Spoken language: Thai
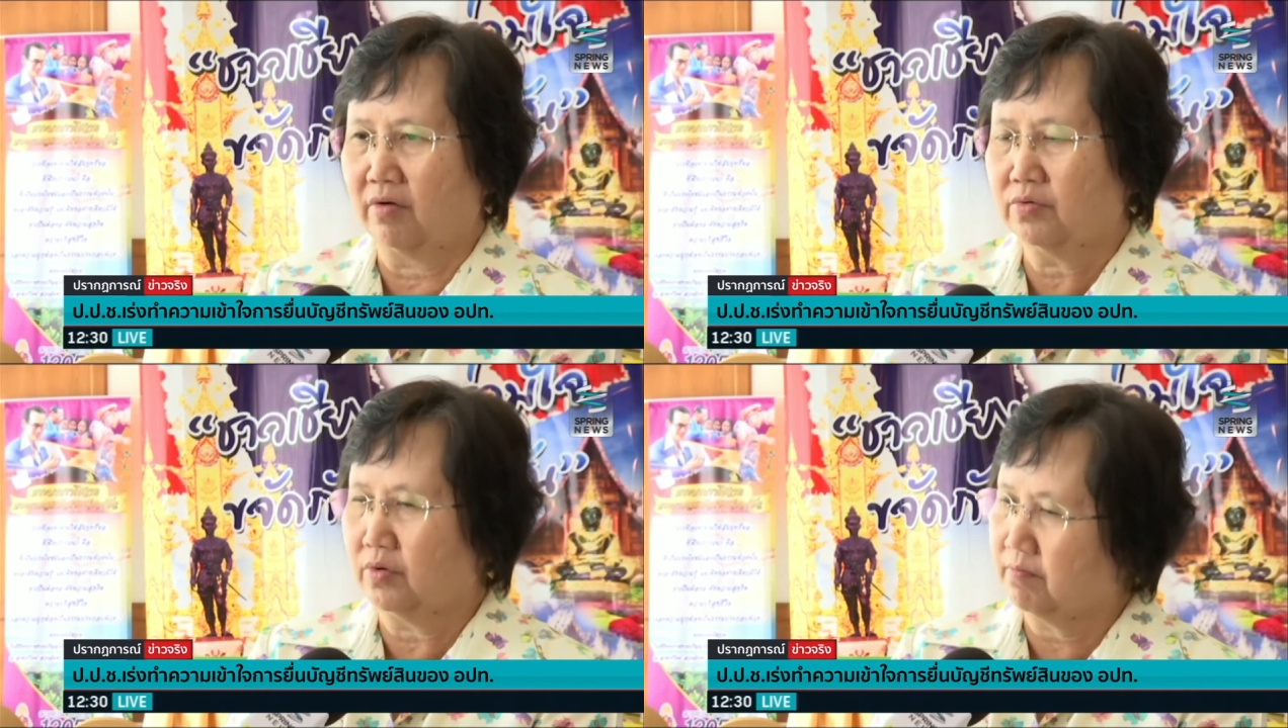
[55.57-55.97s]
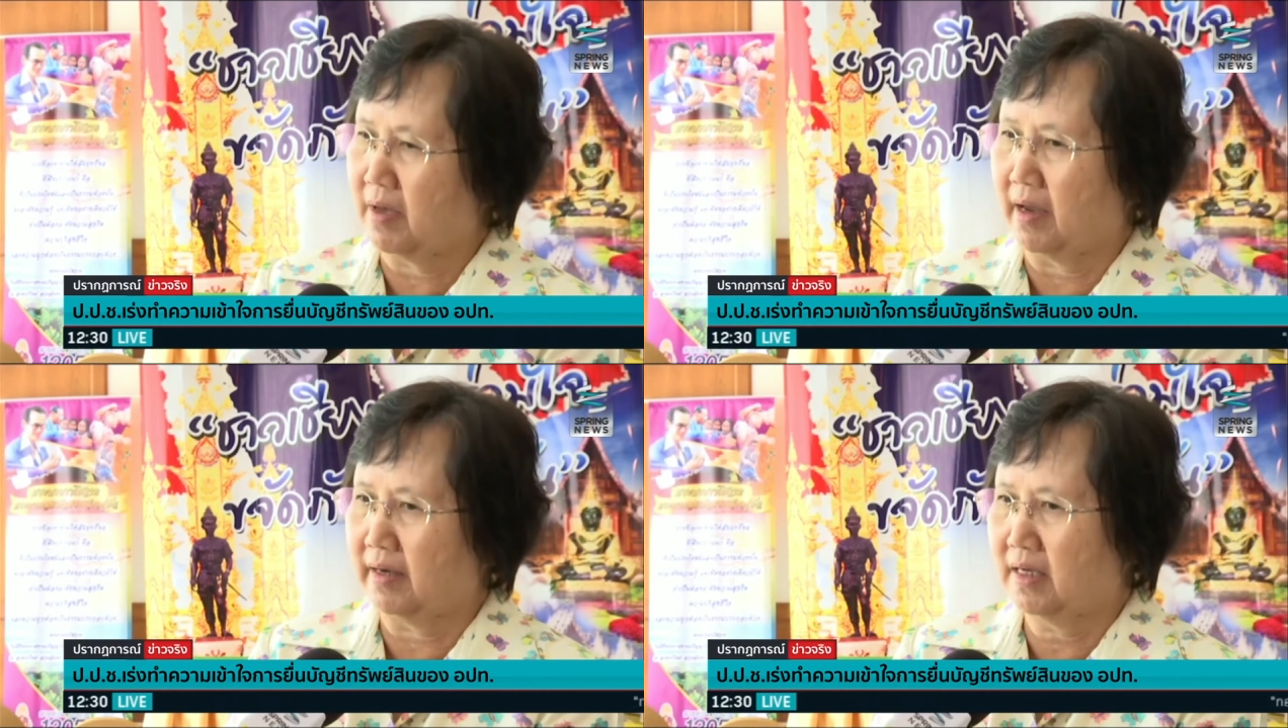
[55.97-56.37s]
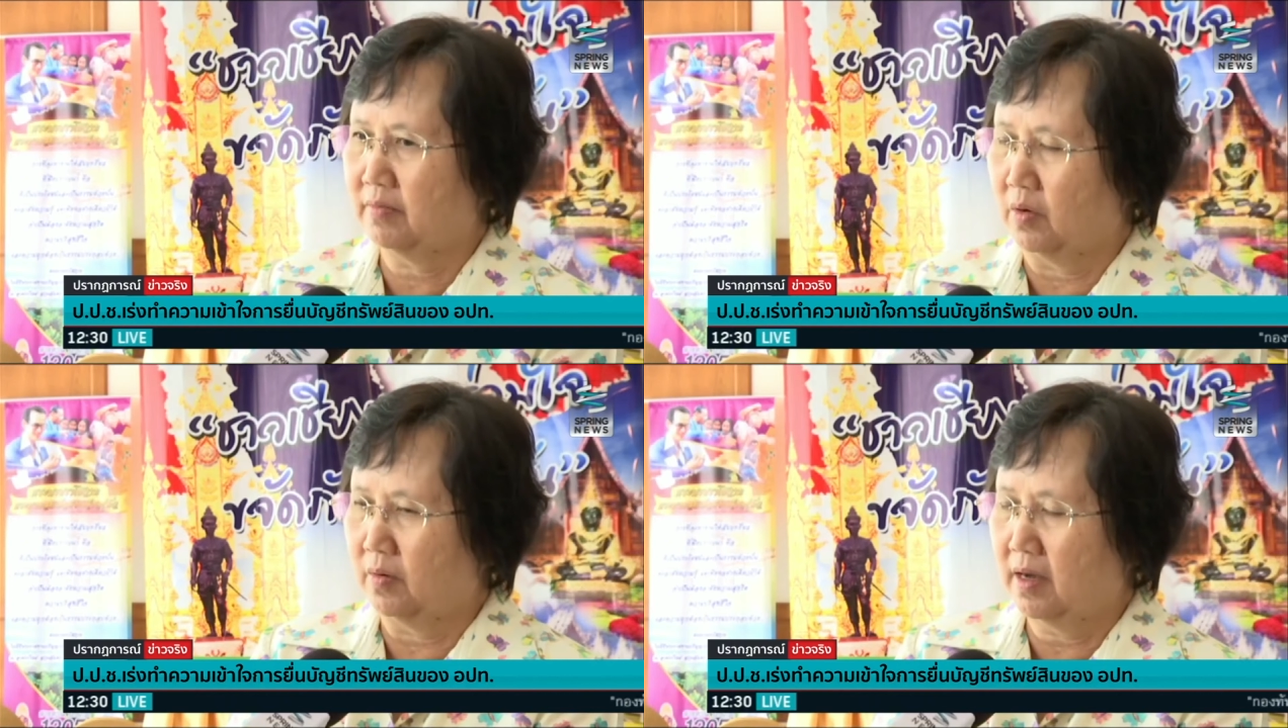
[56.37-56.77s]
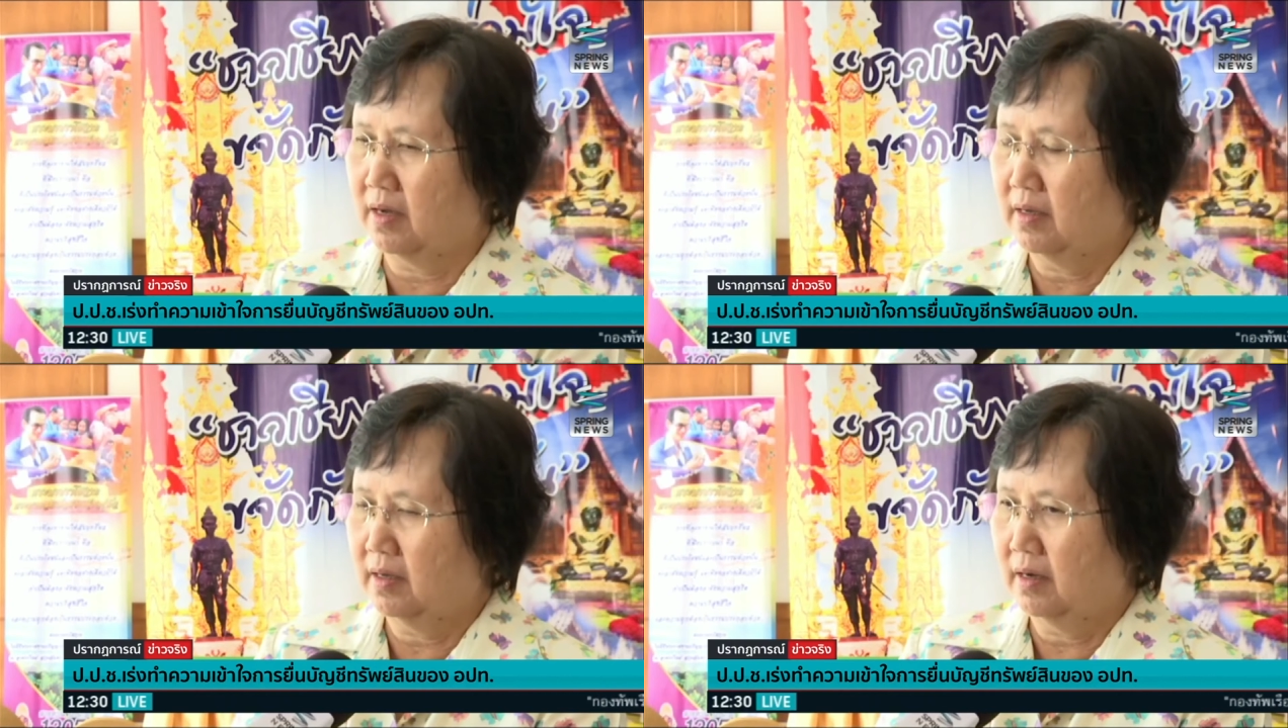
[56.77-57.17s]
ของกฎหมายเนี่ยบอกว่า
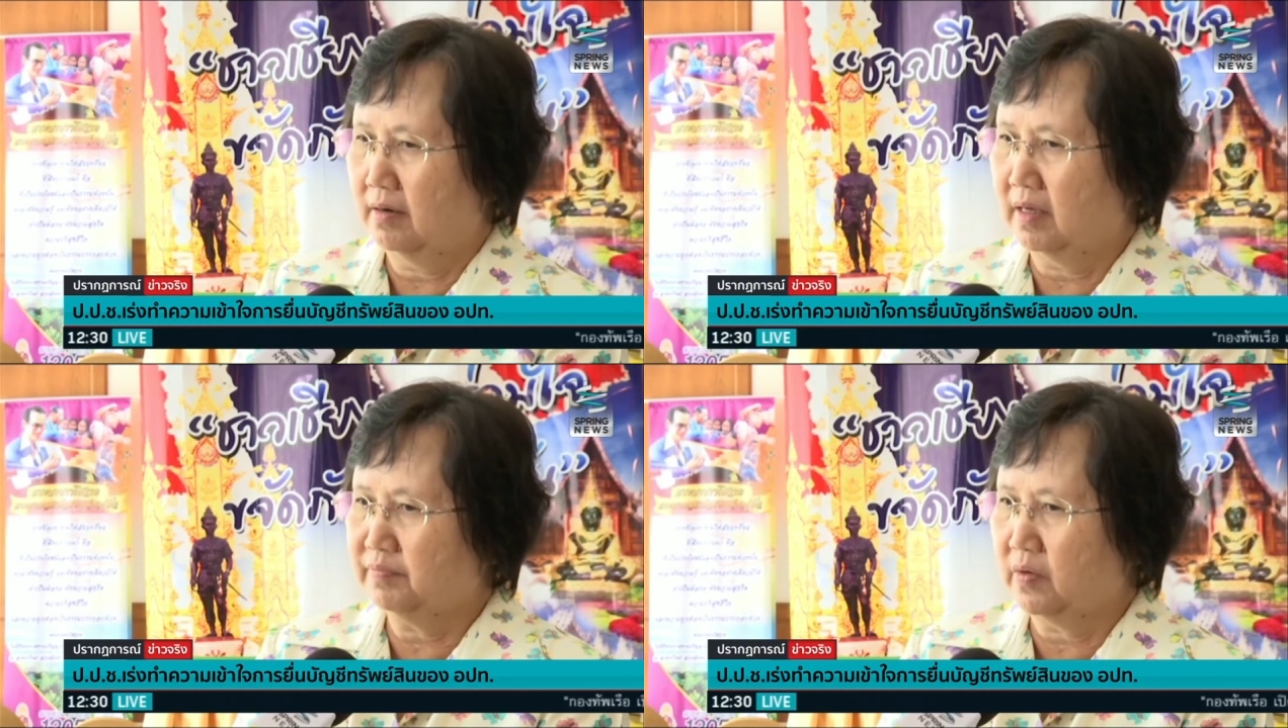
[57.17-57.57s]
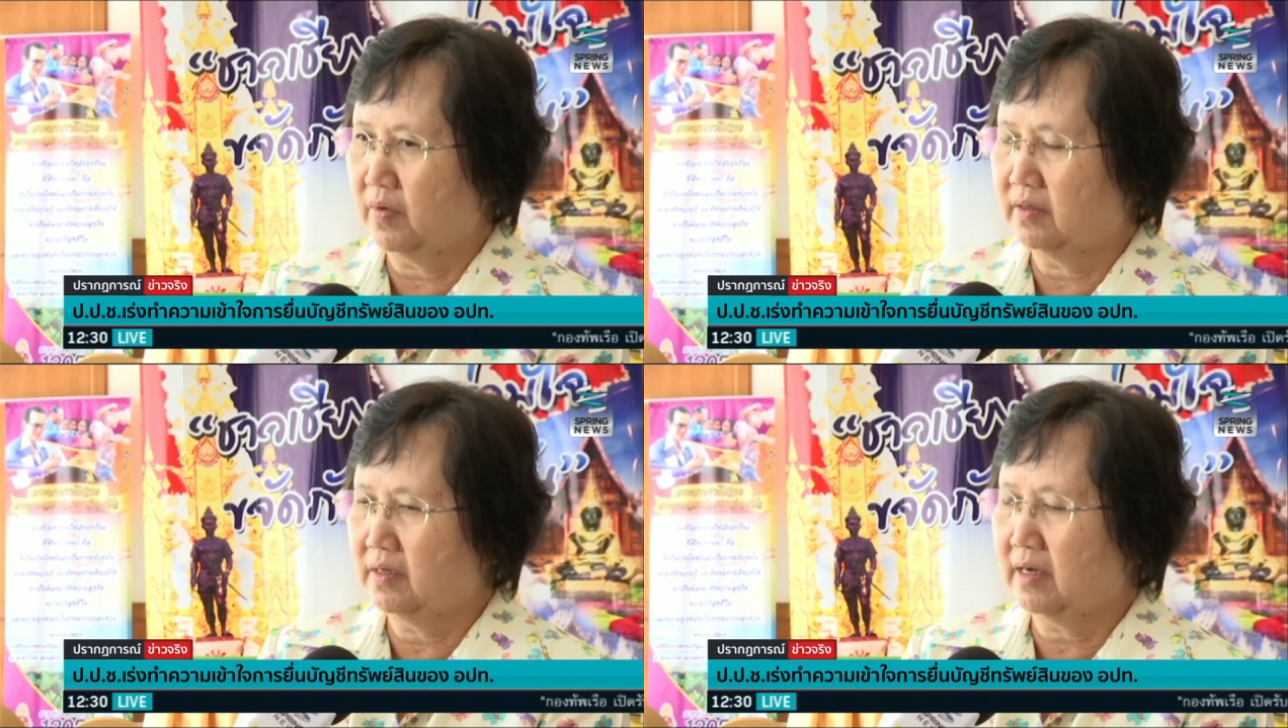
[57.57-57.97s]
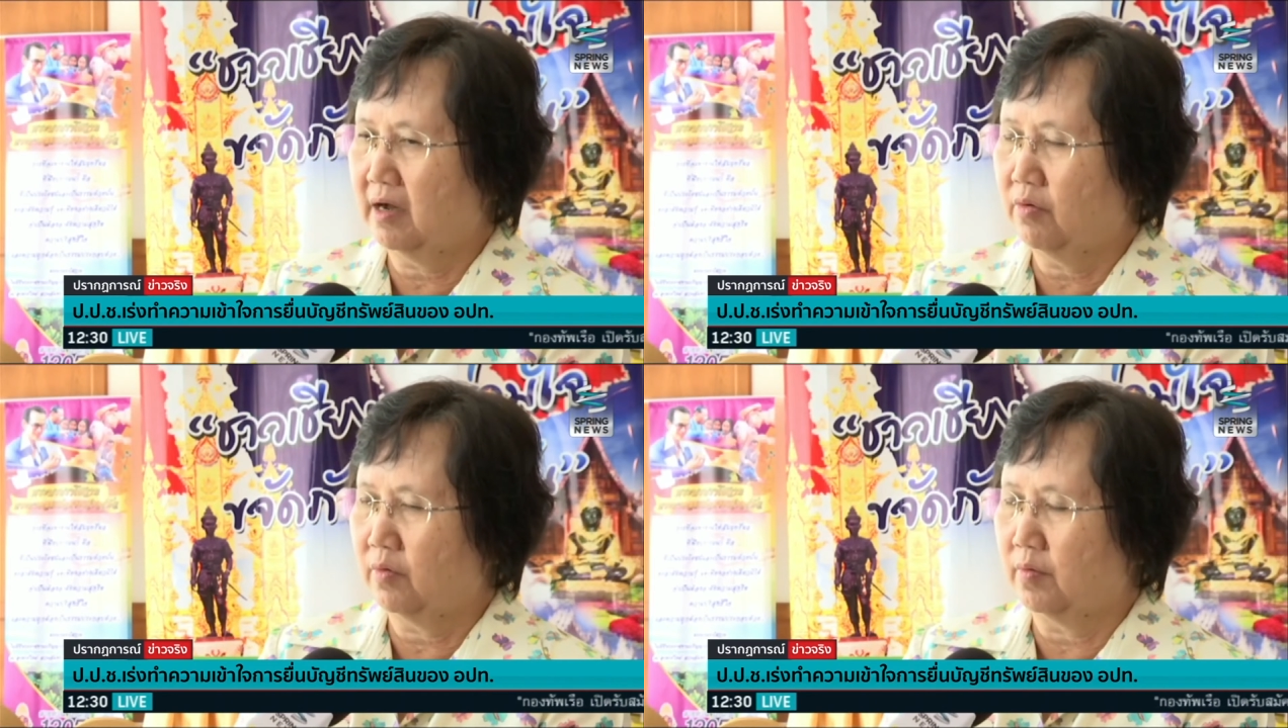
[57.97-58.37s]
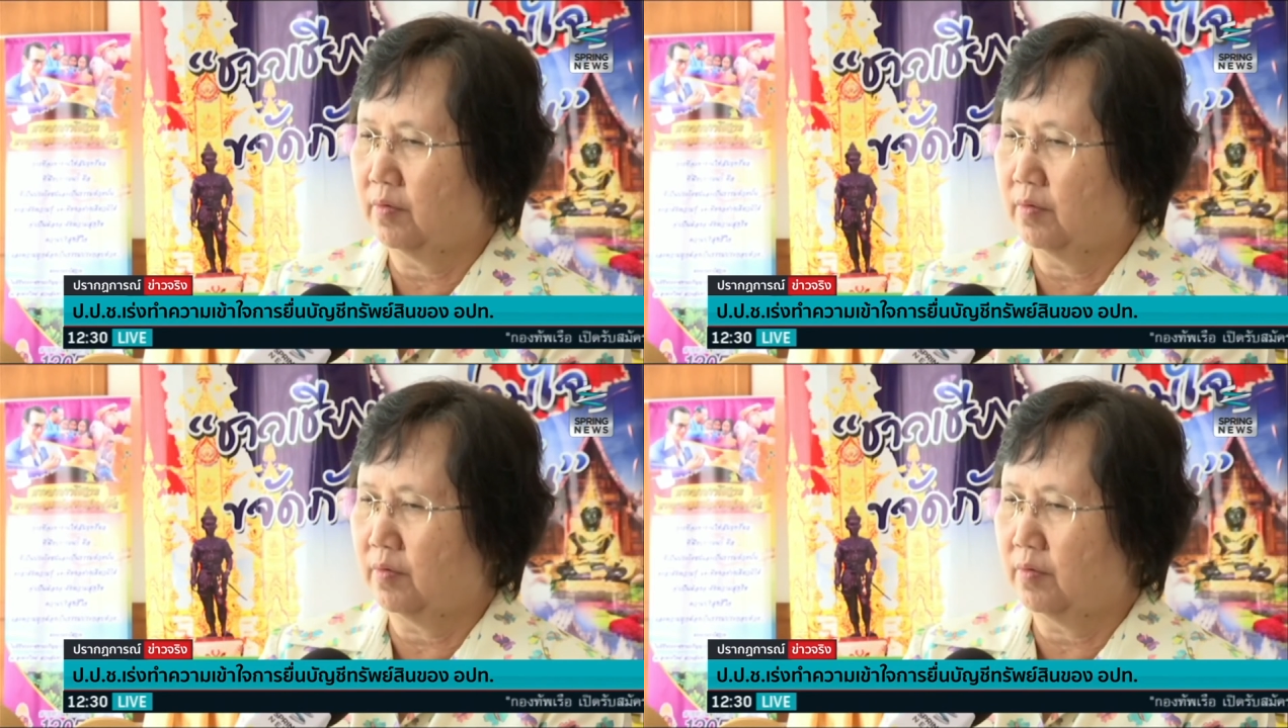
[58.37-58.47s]
นับแต่วันที่เข้า